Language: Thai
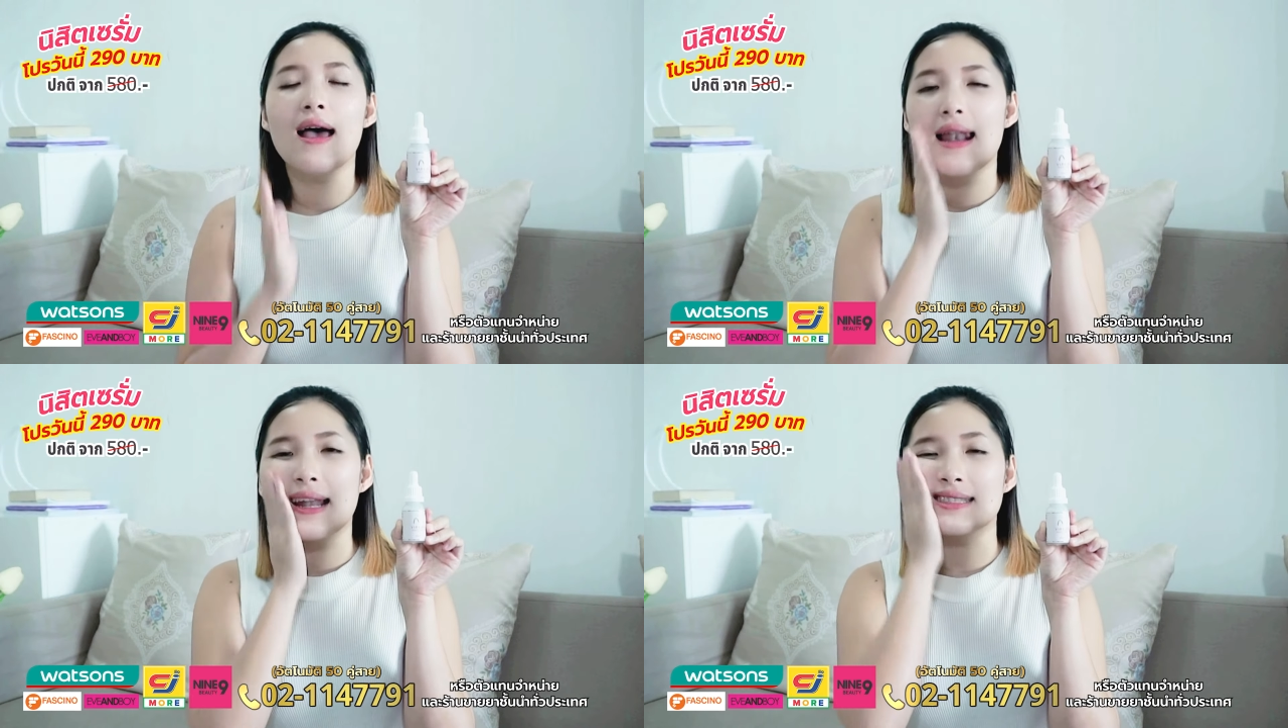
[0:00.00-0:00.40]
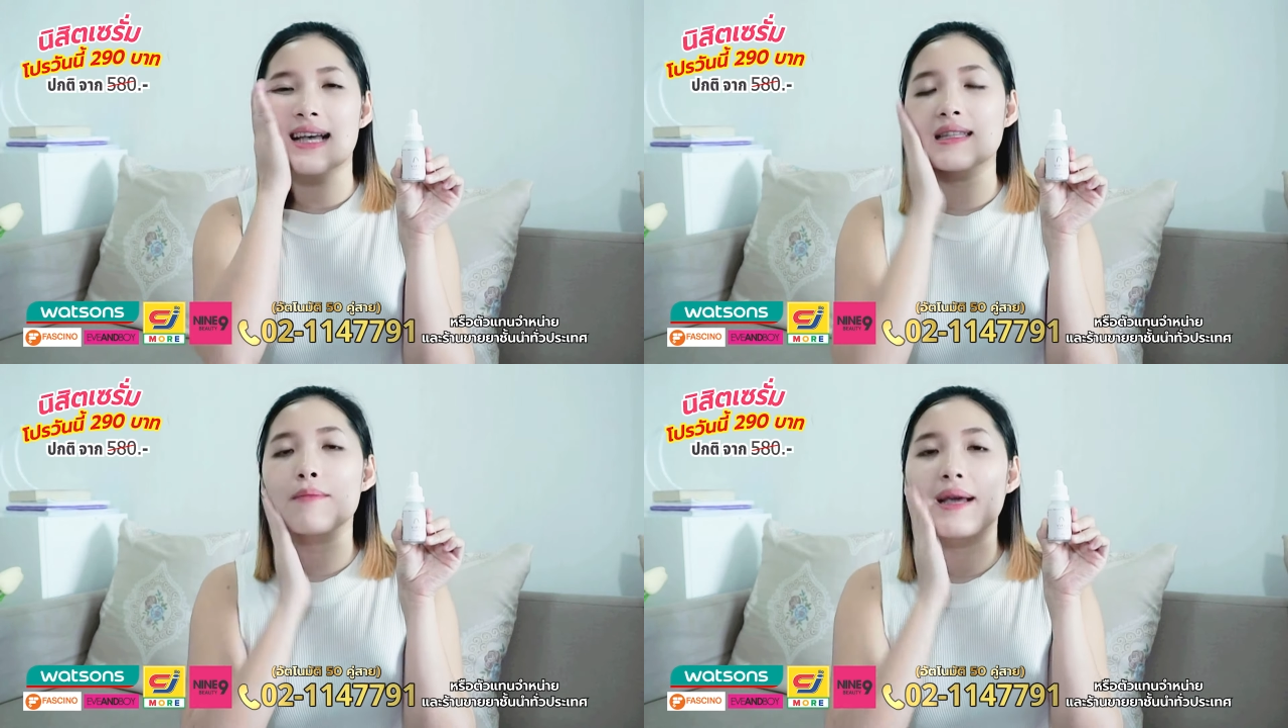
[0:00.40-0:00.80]
หลังจาก
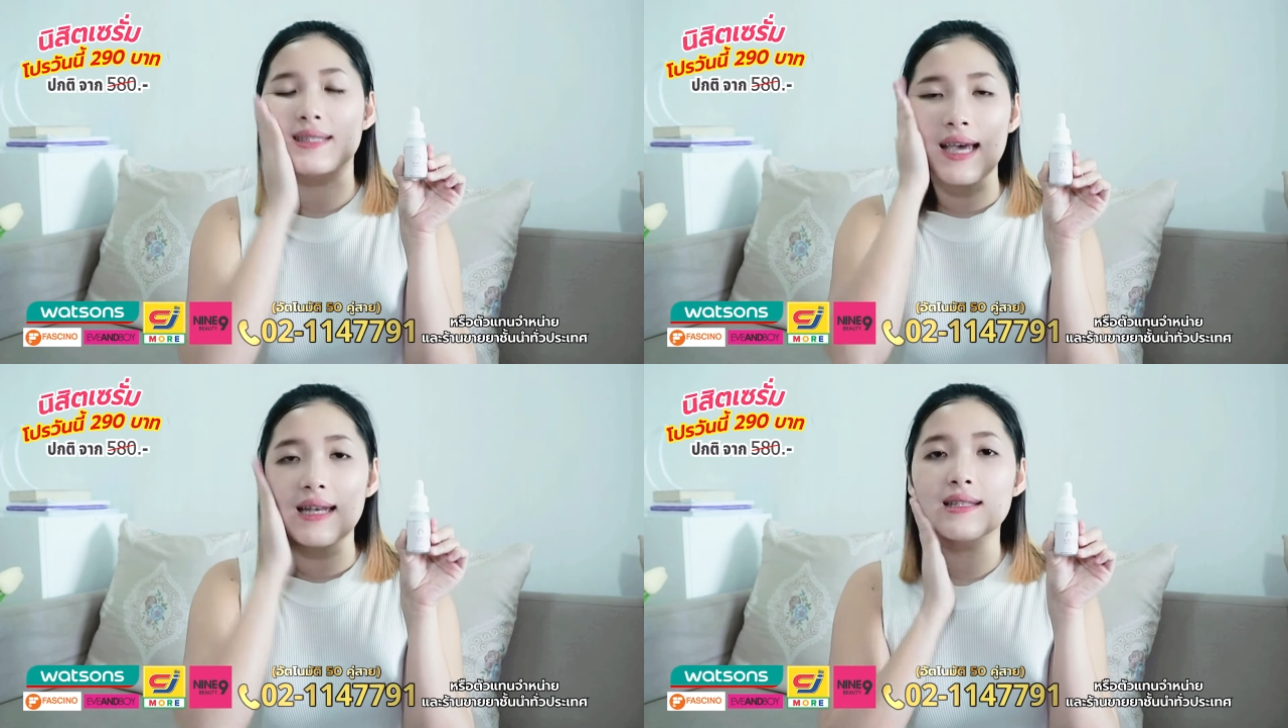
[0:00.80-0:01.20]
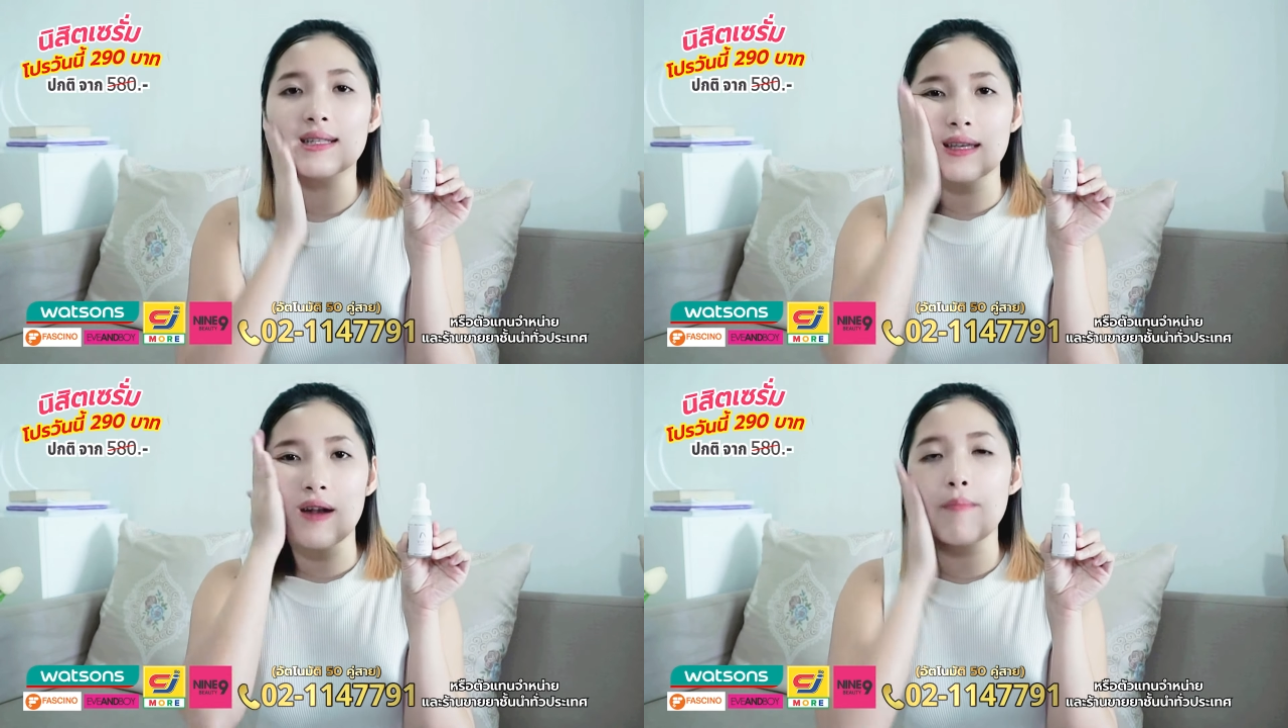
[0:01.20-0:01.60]
ที่ใหม่ใจนี่เซ
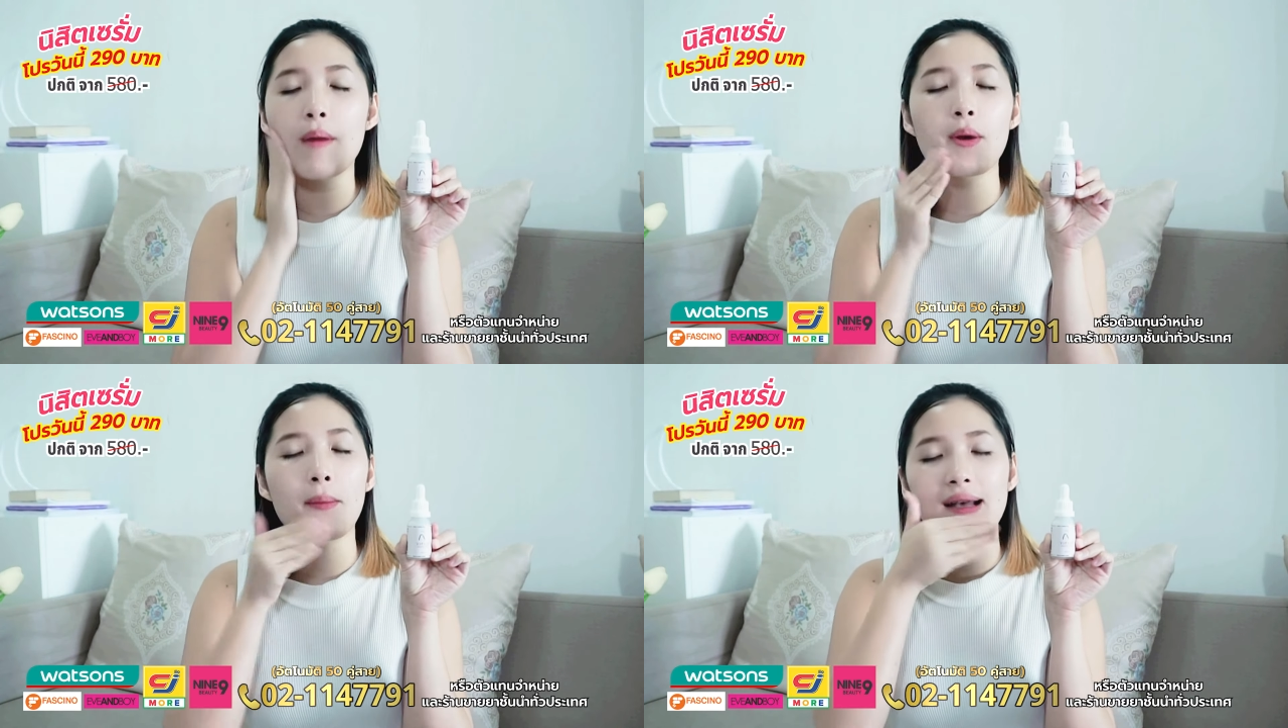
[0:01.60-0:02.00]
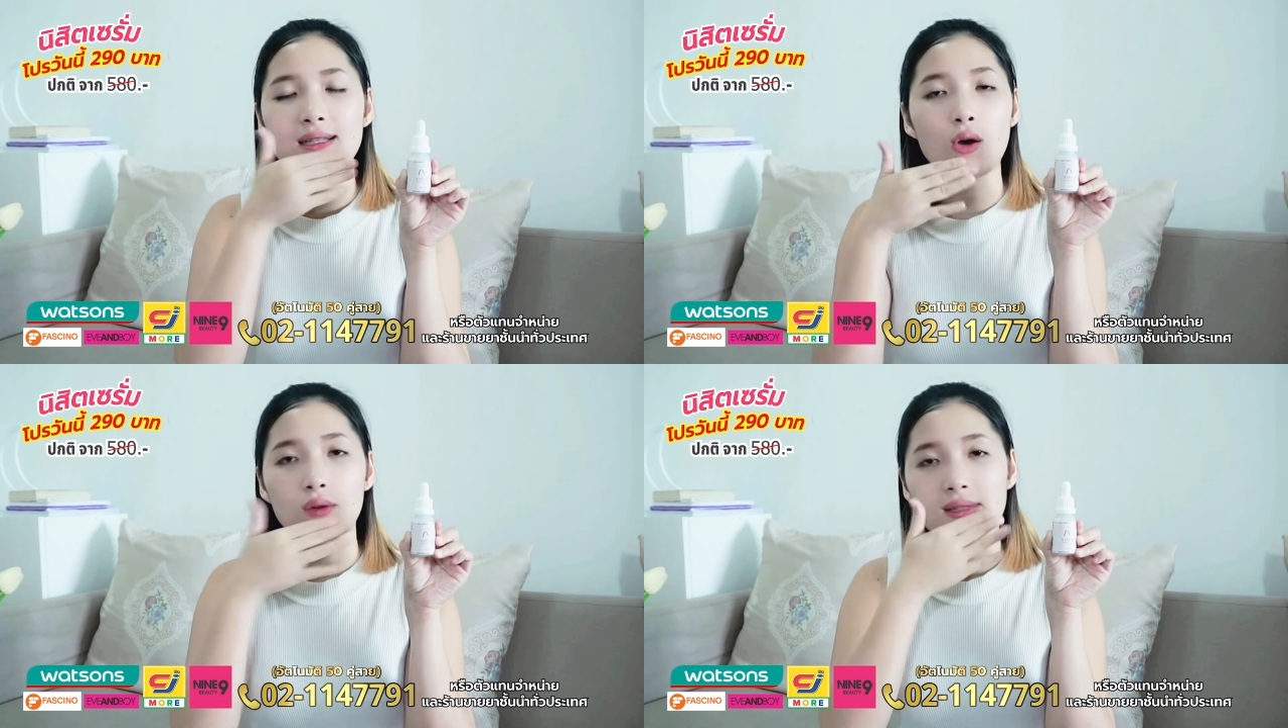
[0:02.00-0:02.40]
รั่มมาประมาณ
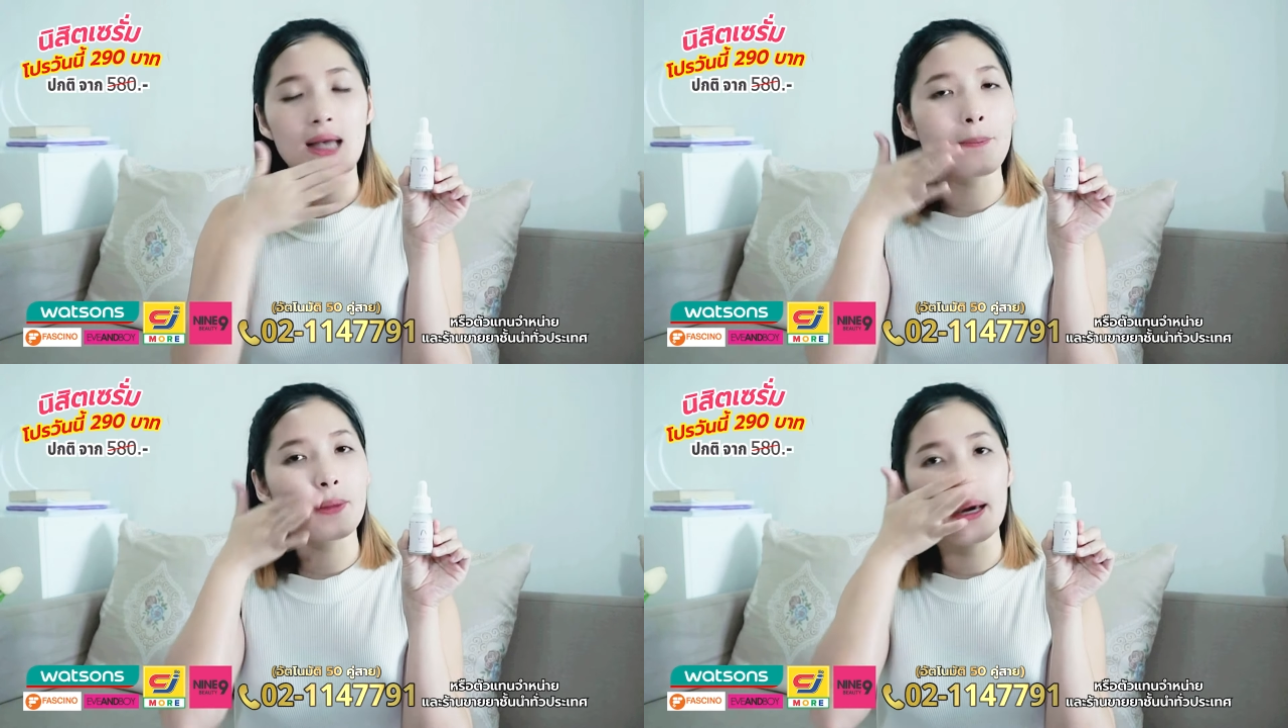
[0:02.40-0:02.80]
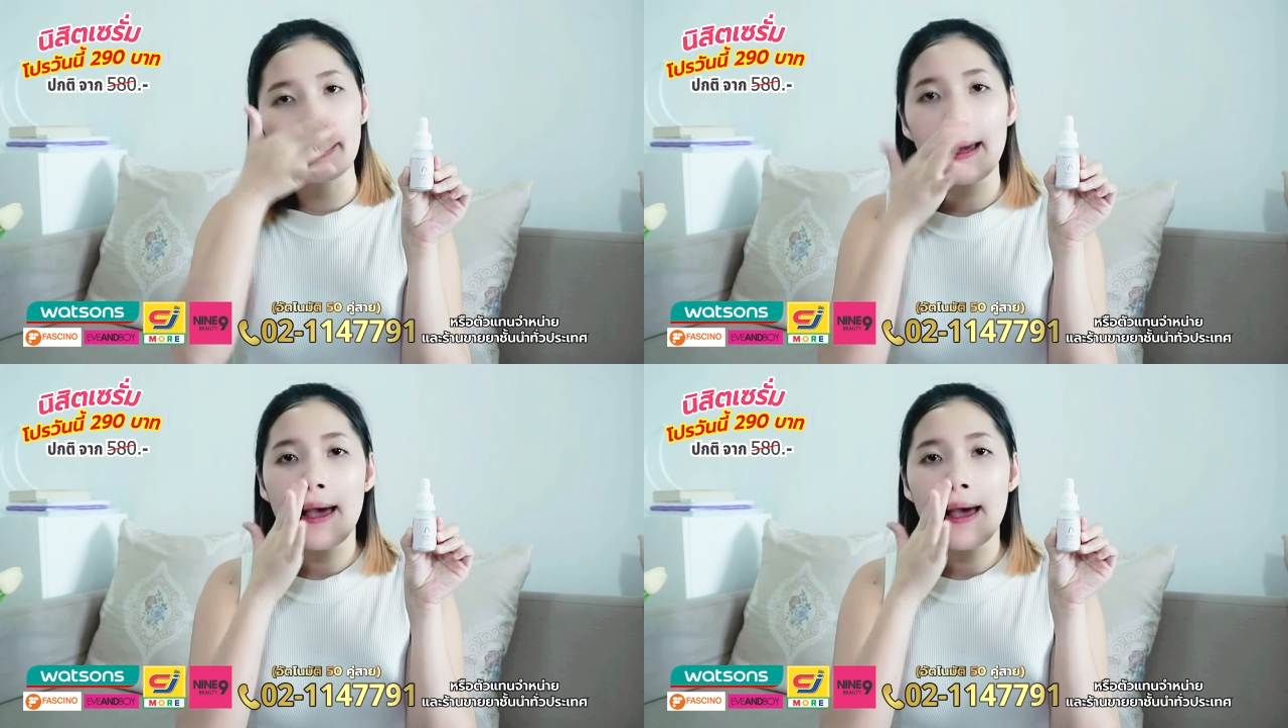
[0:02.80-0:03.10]
2-3เดือน